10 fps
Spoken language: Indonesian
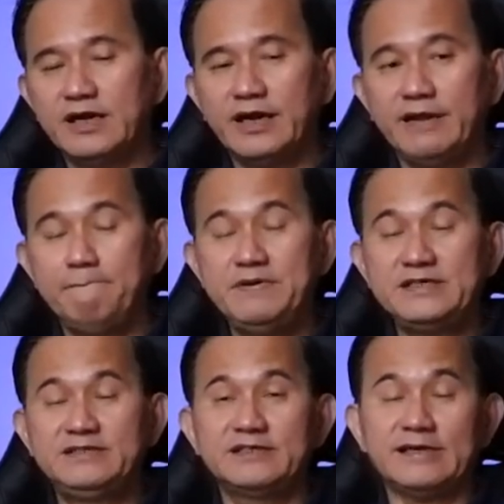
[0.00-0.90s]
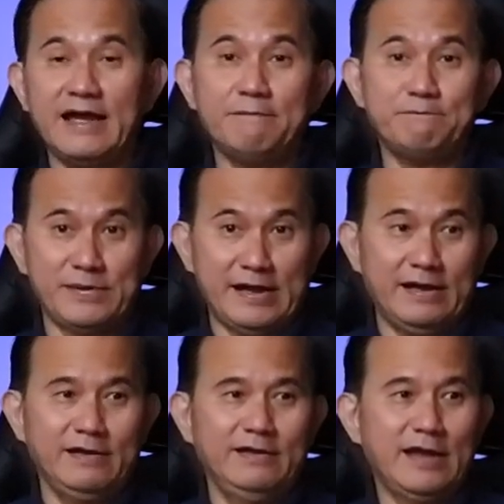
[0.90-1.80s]
Mengenai bisnis
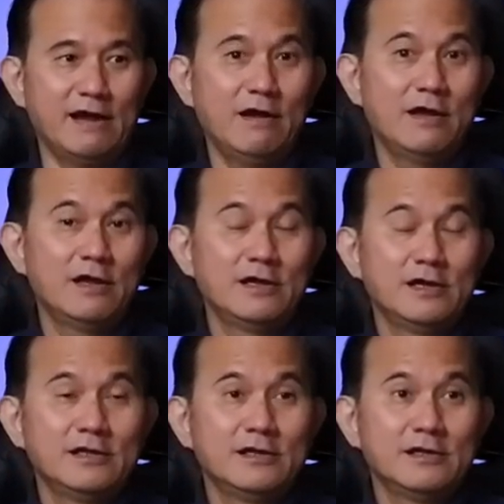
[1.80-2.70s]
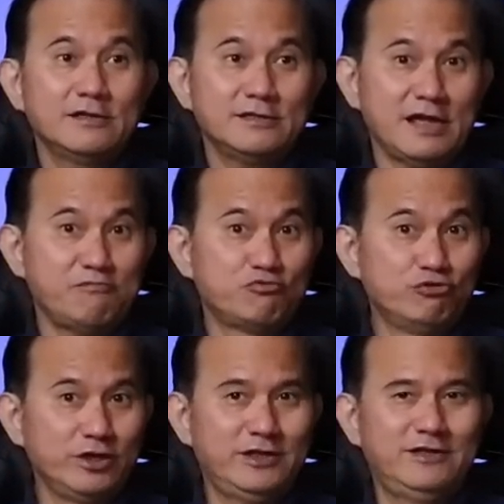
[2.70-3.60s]
apa yang tetap
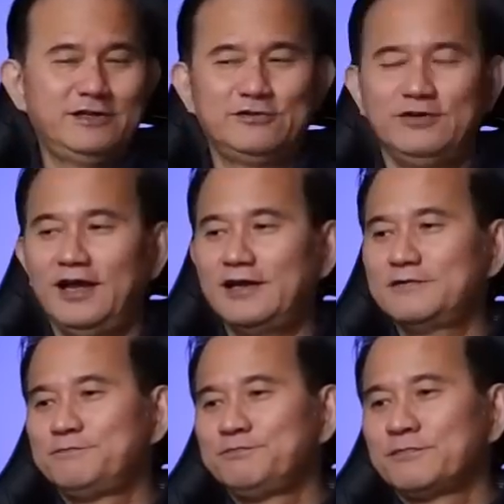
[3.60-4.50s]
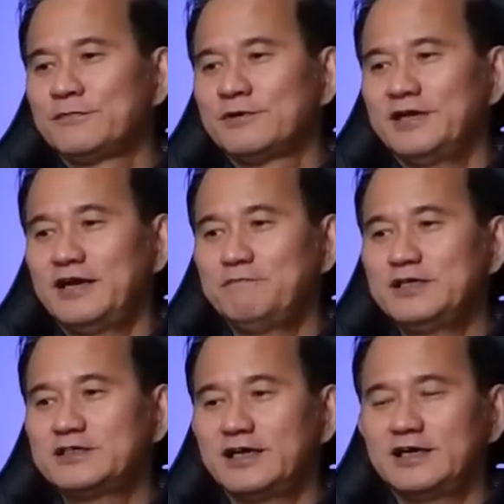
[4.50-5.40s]
gurih gitu ya yang
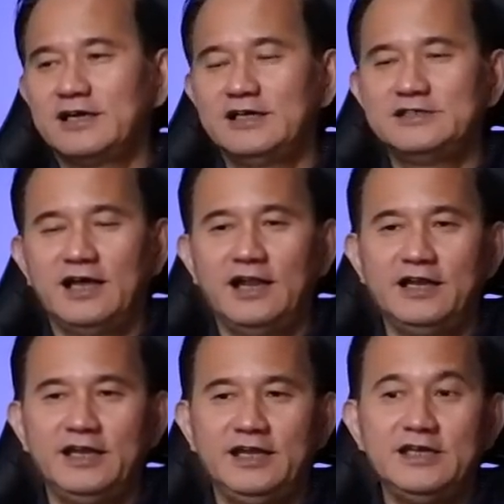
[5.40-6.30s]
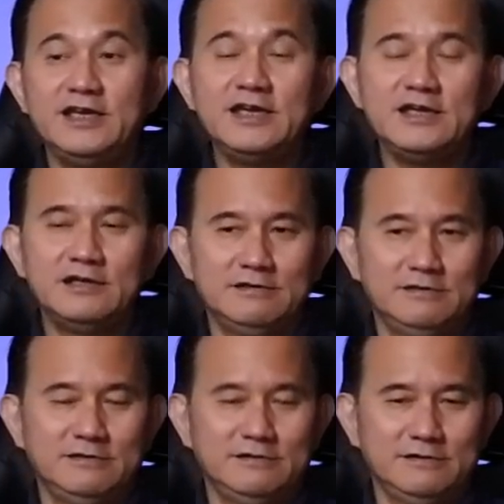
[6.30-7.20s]
bisa kita jalani di
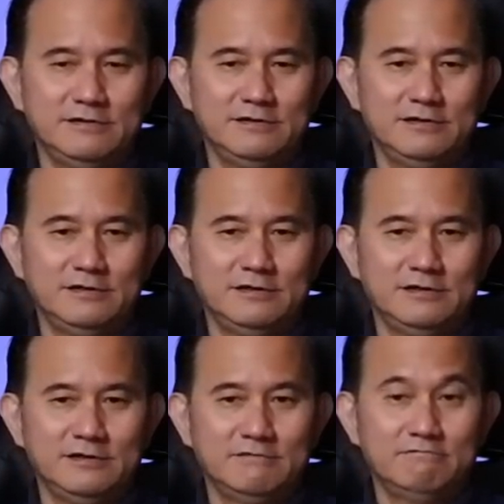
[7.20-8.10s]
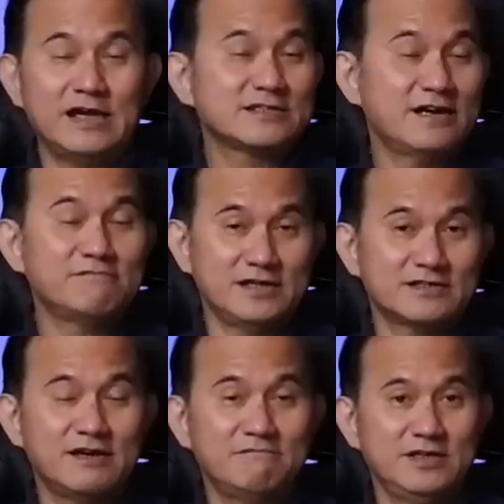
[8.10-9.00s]

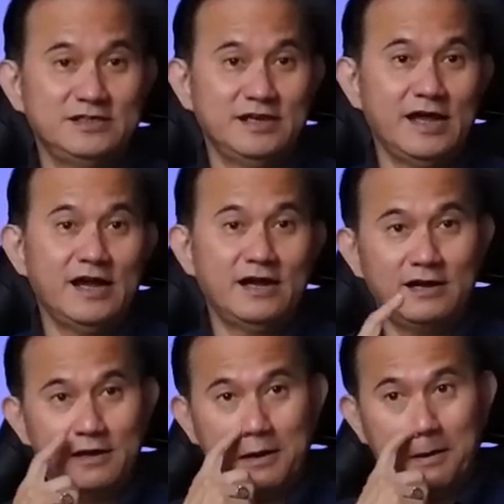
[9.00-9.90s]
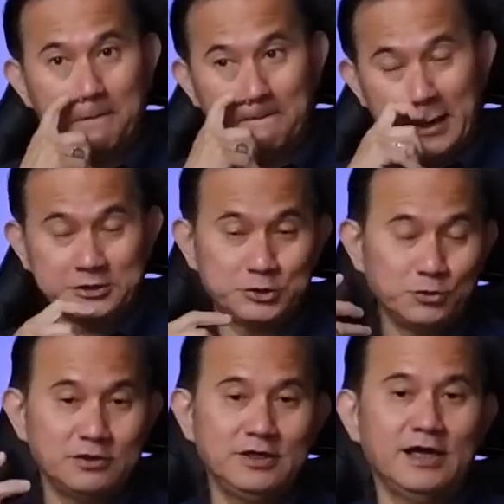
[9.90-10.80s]
masa-masa menjelang
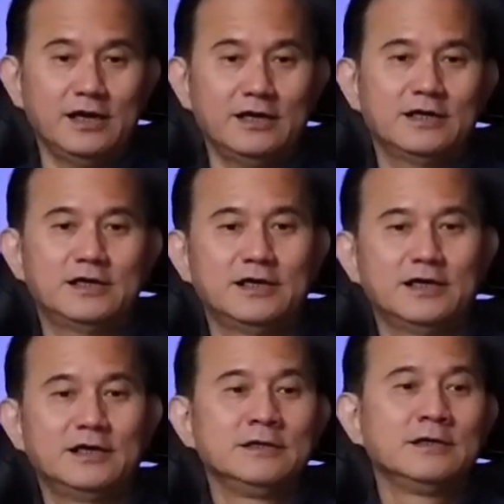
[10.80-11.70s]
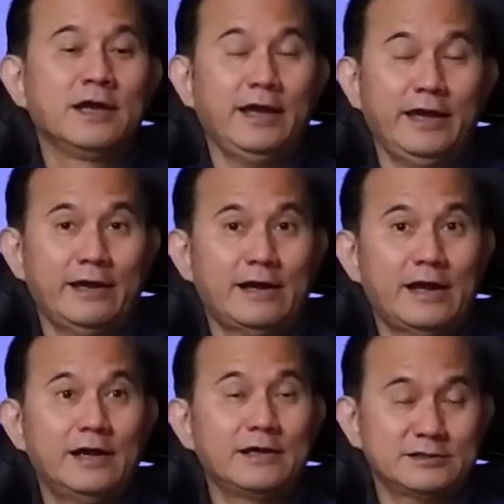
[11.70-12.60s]
masuknya ke
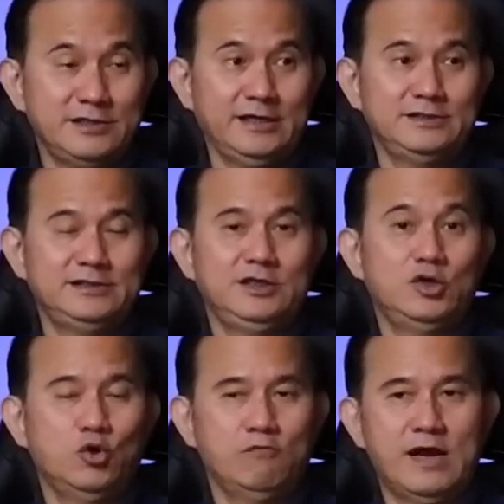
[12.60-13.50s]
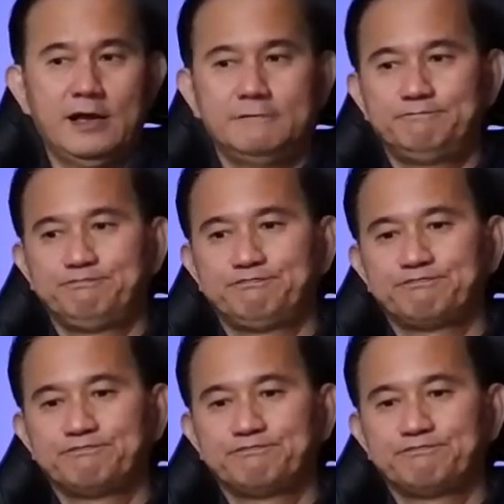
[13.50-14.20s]
era resesi global.